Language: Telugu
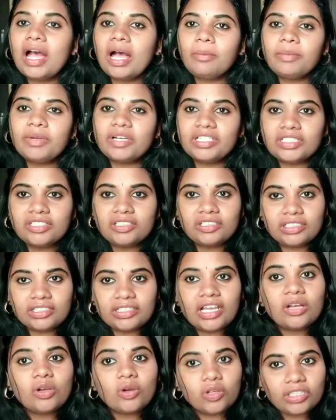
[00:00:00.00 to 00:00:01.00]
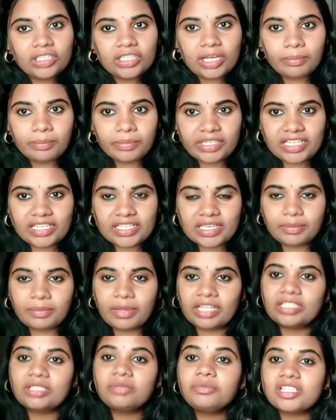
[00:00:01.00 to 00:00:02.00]
ఆ పర్టికులర్గా కొన్ని కంపెనీస్కి
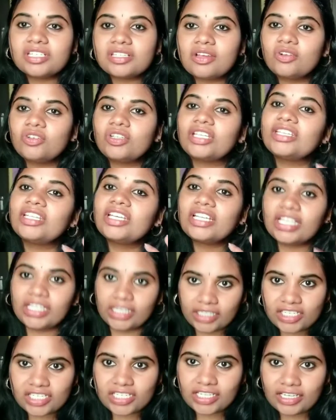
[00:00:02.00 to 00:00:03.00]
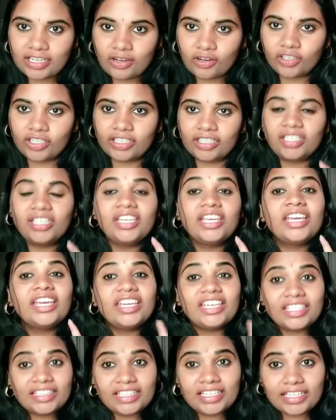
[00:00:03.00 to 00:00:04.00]
మాత్రం డిస్కౌంట్ అయితే ఖచ్చితంగా ఉంటుంది
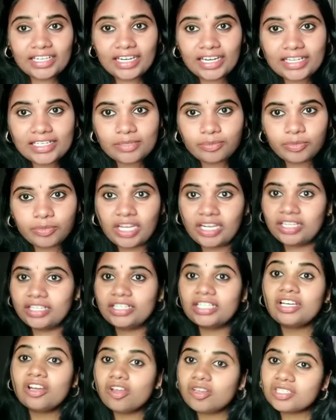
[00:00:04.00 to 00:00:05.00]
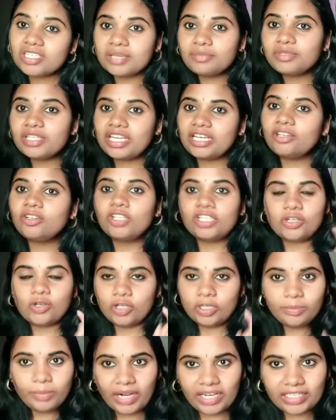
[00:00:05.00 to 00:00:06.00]
ఇది నేను ఎలా చెప్తున్నానంటే లాస్ట్ టైం సేల్లో నేను
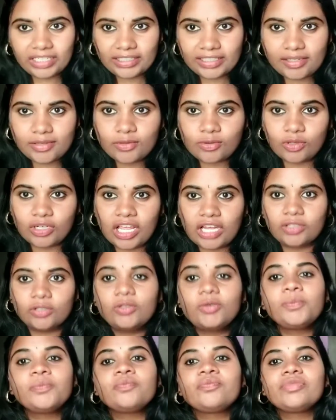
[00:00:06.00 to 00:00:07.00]
కొన్ని బట్టలు తీసుకున్నాను